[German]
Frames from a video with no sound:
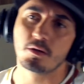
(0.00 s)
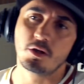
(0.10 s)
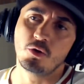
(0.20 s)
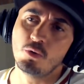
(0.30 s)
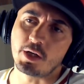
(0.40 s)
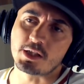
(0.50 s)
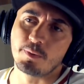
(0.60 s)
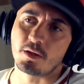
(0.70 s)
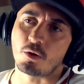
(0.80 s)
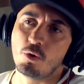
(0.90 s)
genug
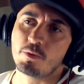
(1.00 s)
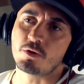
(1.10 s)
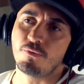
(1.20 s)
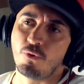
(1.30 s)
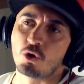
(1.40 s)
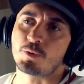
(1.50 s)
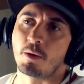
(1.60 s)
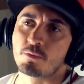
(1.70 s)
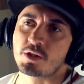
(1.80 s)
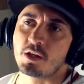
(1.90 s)
jetzt mit der komischen
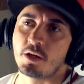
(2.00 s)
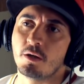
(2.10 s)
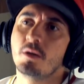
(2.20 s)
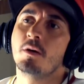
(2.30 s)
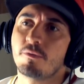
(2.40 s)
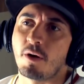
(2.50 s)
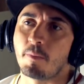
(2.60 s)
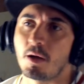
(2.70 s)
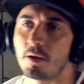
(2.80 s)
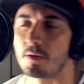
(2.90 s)
Vorspannmusik hier. Fang
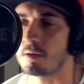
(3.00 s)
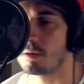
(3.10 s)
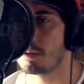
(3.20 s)
mal an.